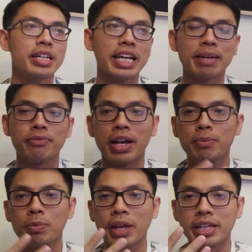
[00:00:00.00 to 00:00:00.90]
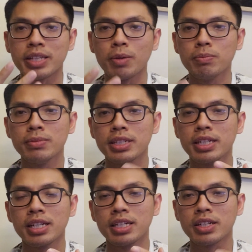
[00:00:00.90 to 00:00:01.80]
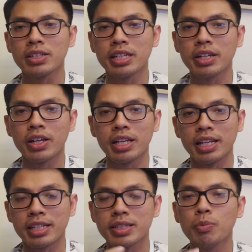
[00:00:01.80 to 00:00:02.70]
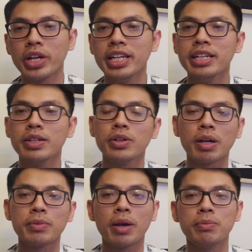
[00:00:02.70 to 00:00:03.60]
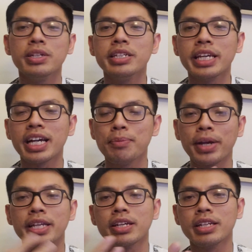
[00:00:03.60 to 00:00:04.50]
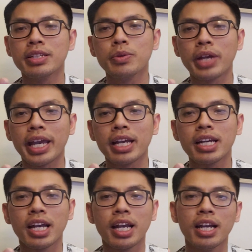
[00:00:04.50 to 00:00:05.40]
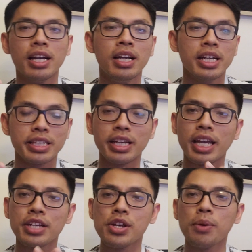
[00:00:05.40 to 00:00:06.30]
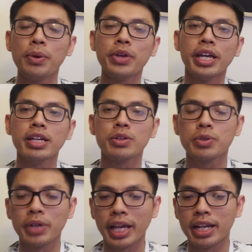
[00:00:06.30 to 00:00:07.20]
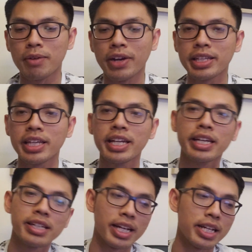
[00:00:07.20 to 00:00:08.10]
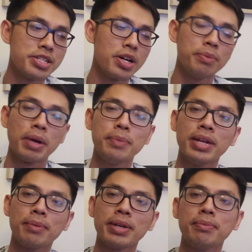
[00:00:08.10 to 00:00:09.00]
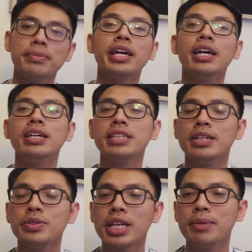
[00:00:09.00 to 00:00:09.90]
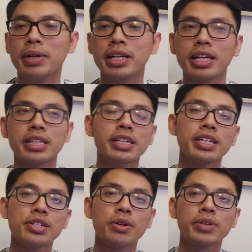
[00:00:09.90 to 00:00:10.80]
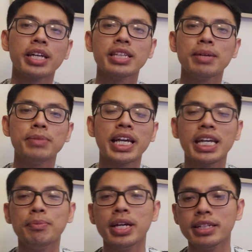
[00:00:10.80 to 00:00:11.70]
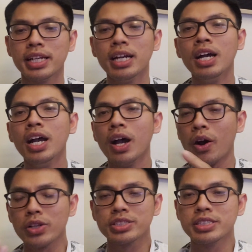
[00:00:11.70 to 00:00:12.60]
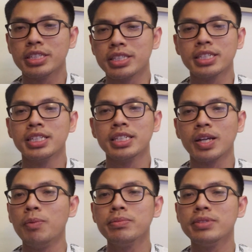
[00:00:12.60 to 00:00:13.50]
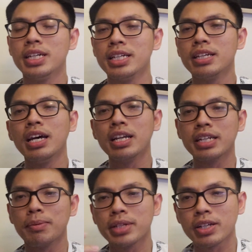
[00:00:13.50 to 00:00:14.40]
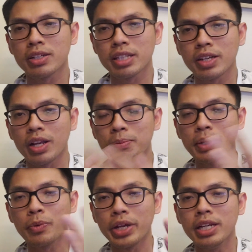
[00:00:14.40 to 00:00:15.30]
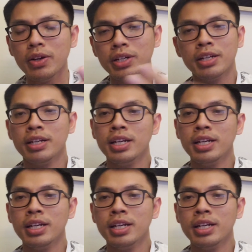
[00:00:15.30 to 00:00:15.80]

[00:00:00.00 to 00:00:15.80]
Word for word: đã dấp phải một làn sóng uh, có thể gọi là làn sóng quay lưng của cộng đồng người Việt ở Mỹ cho nên chú Ngạn uh, những cái show biểu diễn của chú Ngạn không phải chỉ riêng là cái show 75 năm này ở San Jose mà là những cái show kế tiếp đây ở bên uh, Austin cũng uh, đã có thể gọi là bị quỷ luôn